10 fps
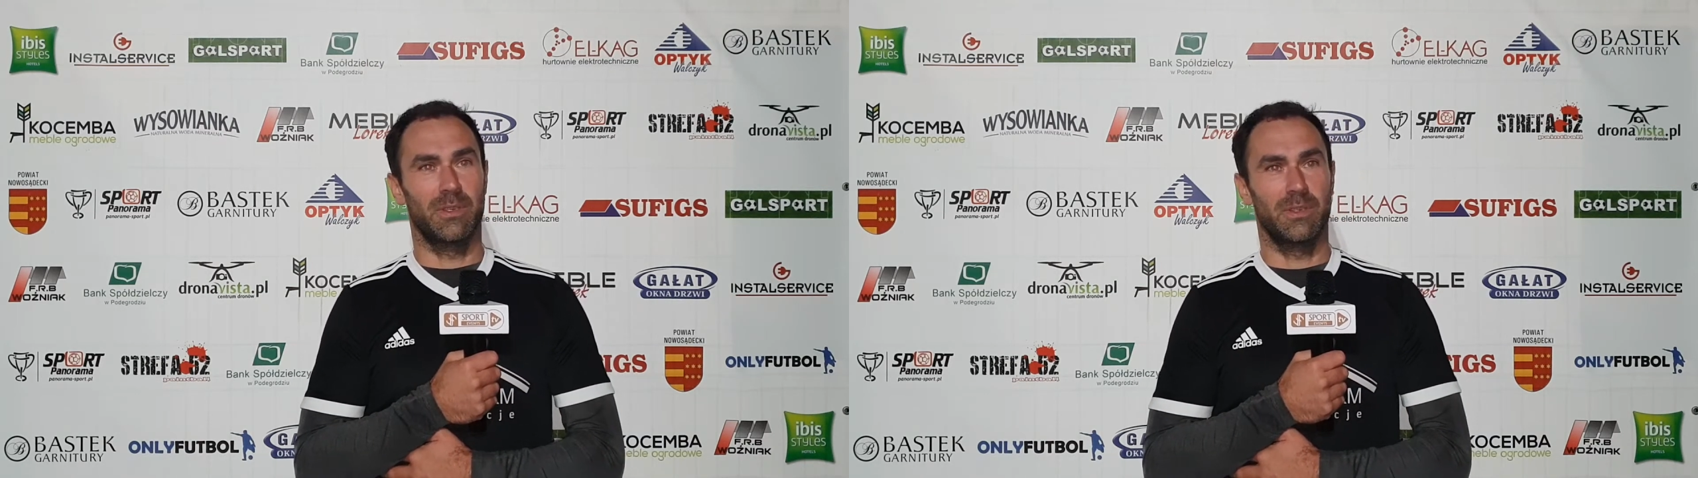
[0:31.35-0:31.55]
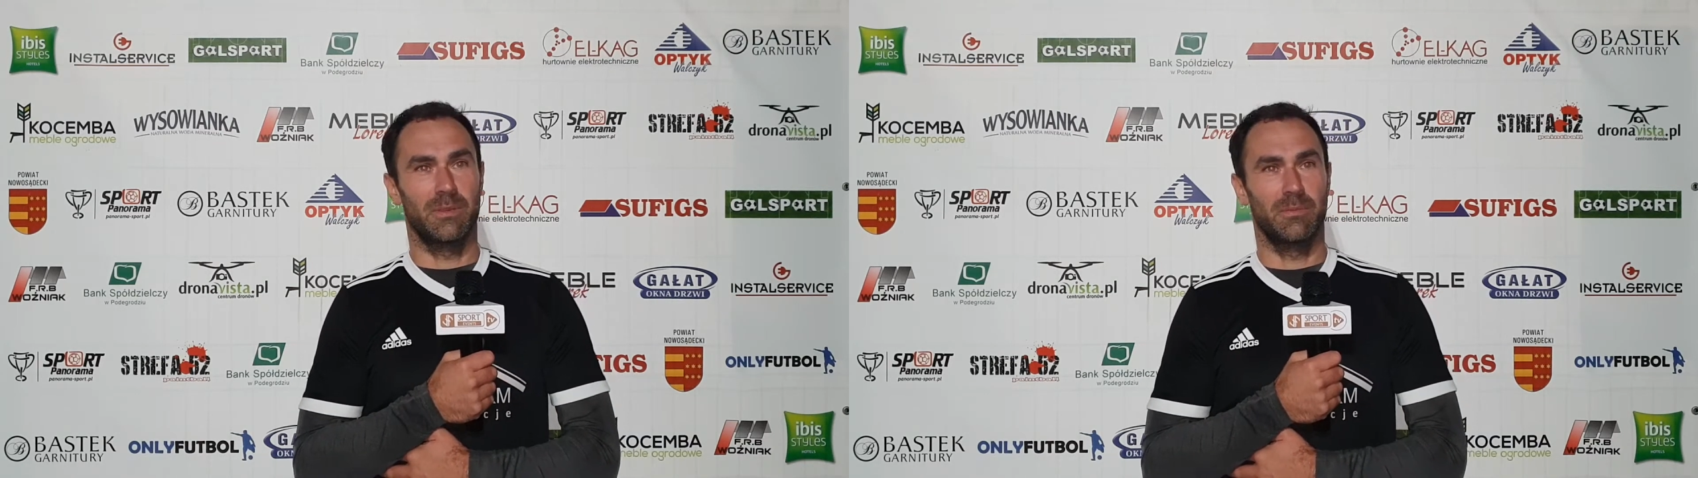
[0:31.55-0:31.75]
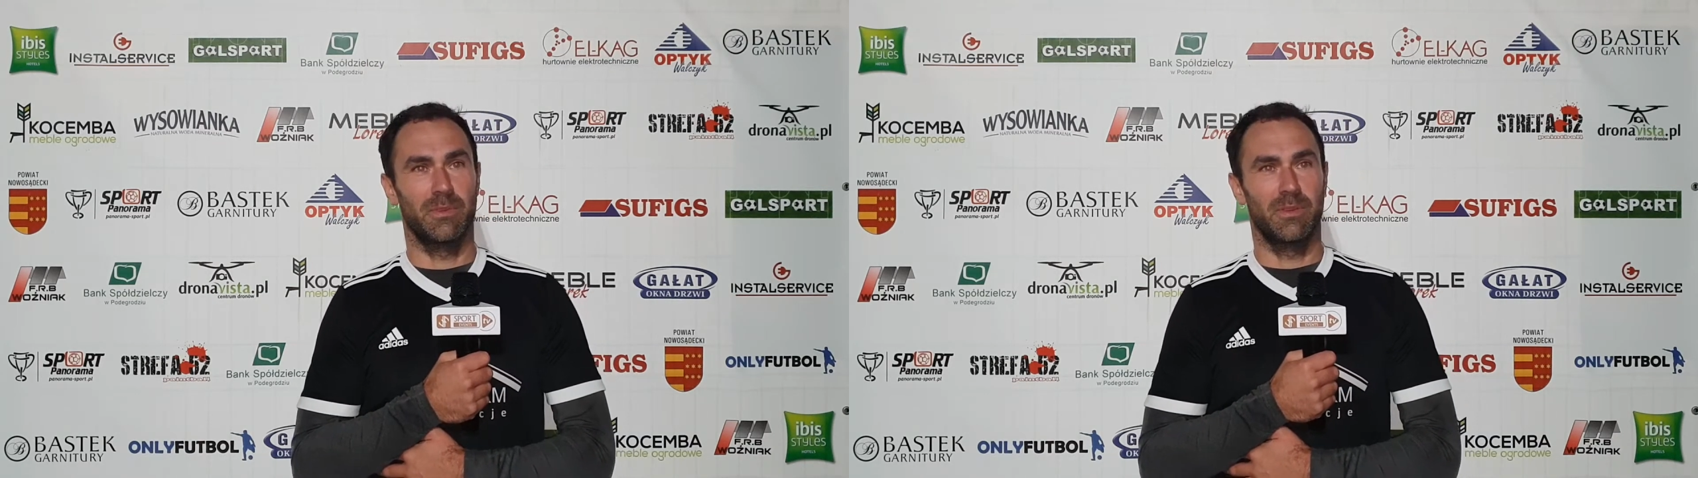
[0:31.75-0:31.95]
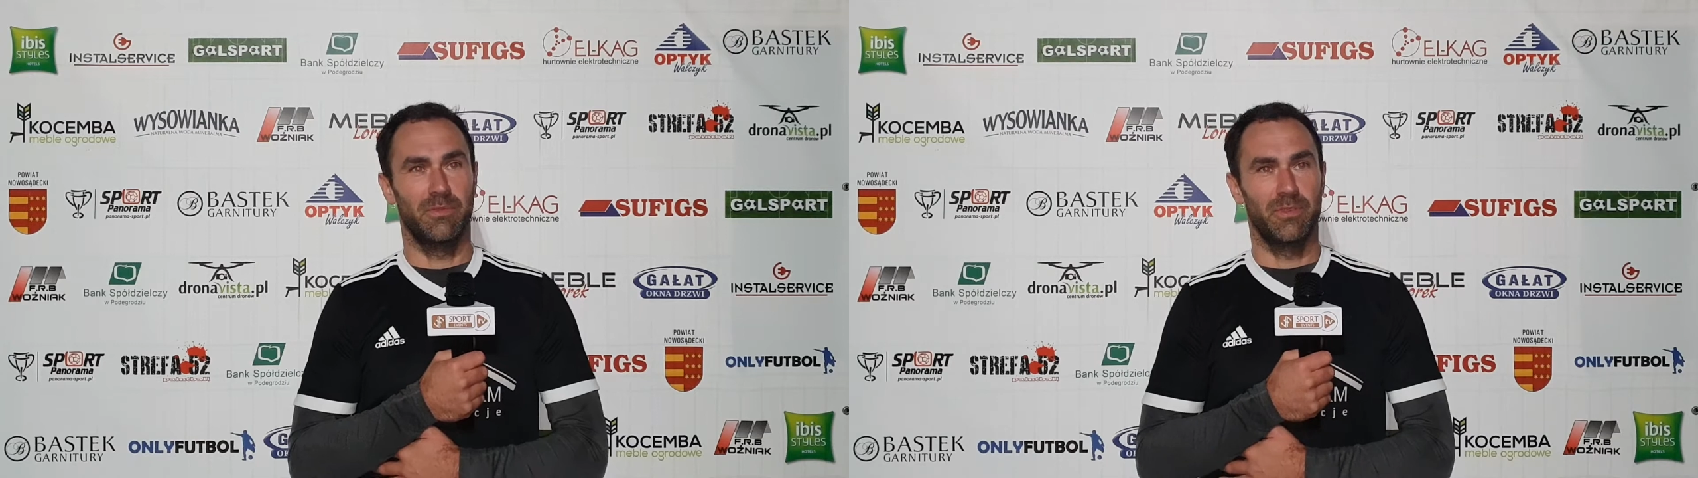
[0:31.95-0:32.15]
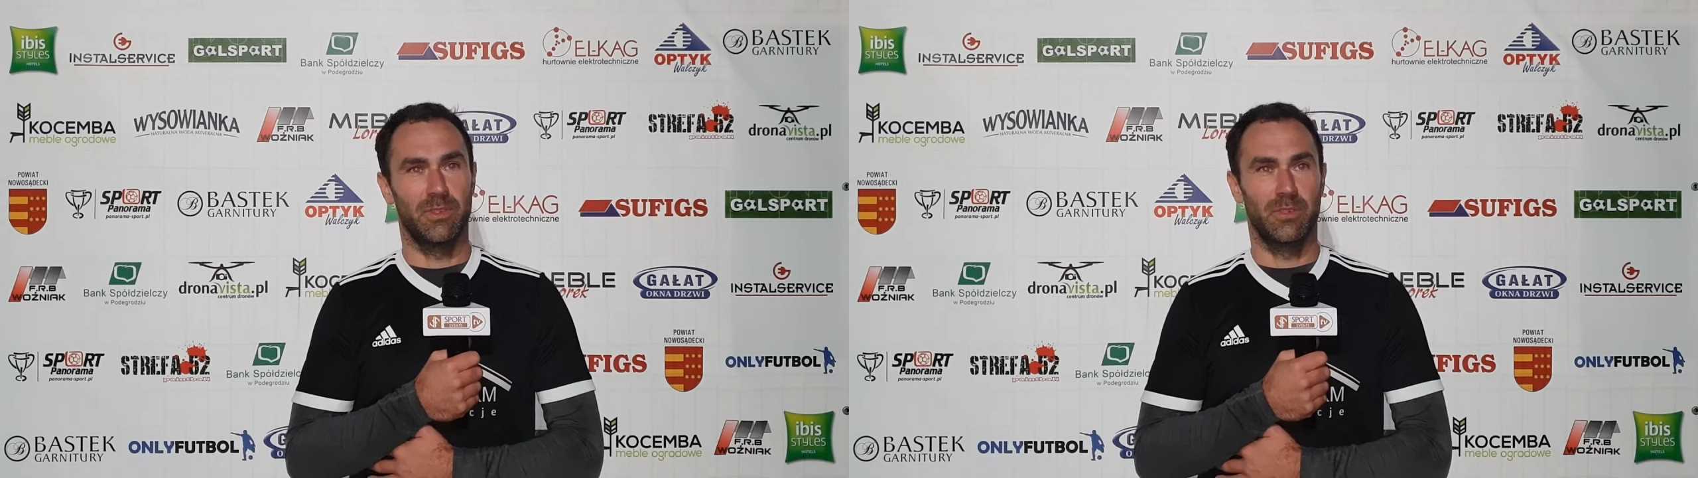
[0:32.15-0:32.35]
względem
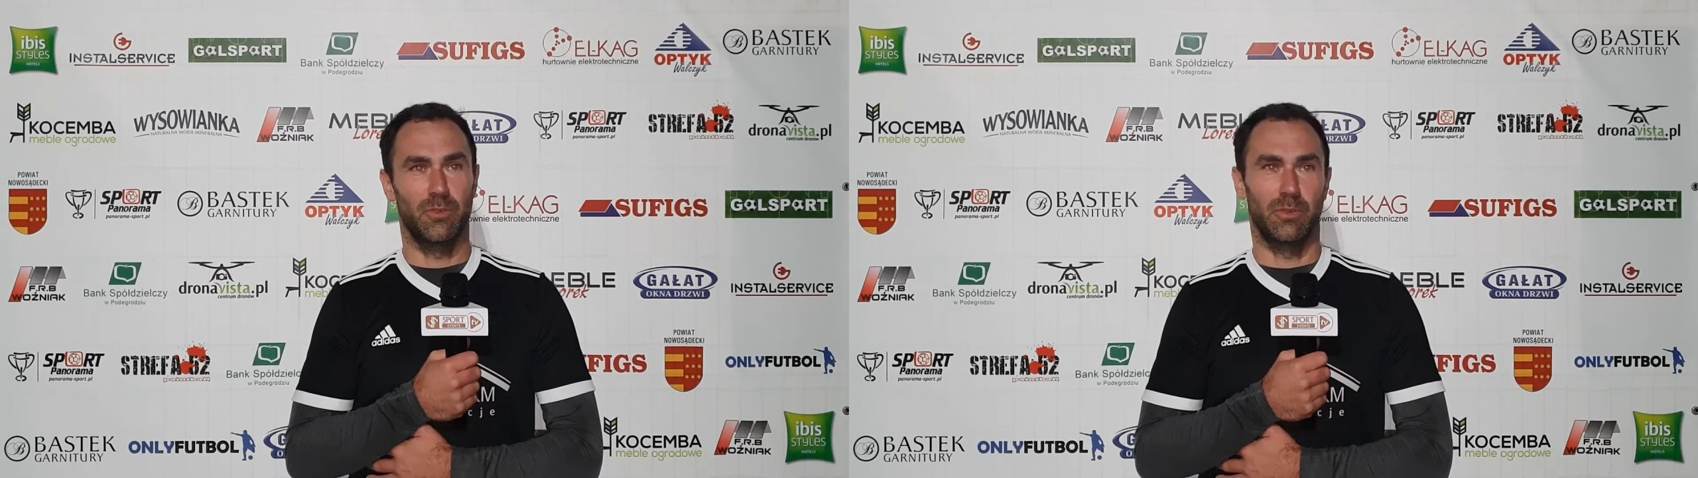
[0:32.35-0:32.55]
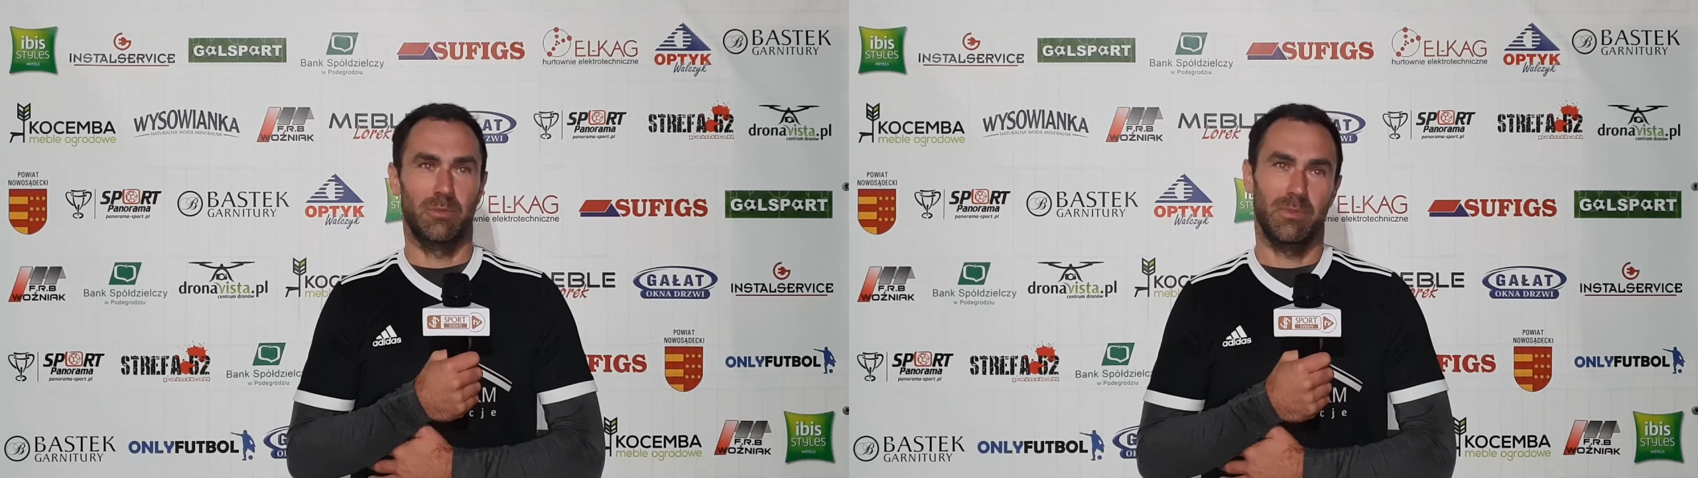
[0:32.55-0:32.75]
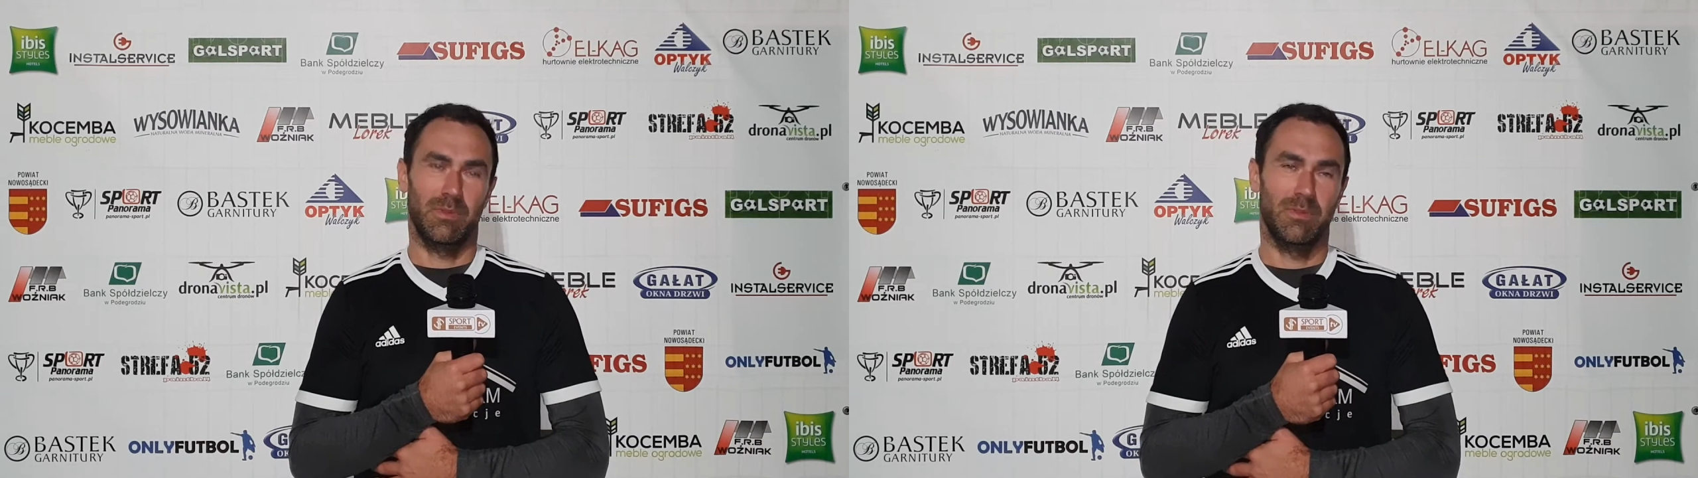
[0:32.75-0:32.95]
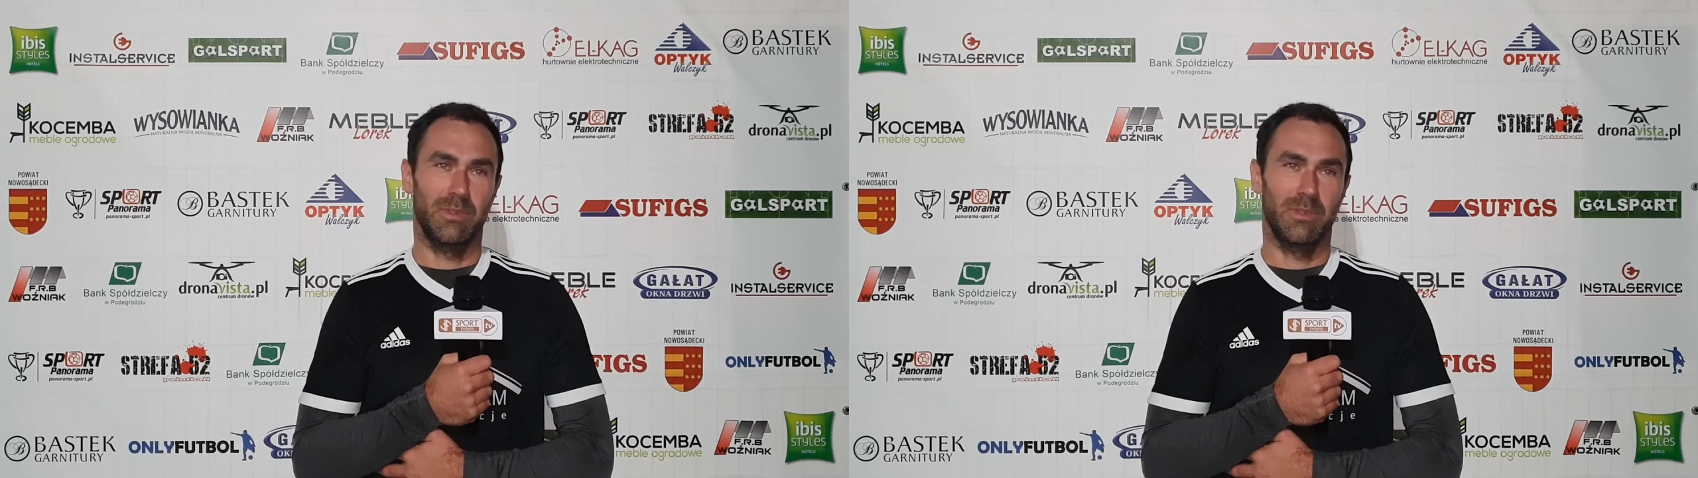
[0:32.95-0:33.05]
e, fizycznym.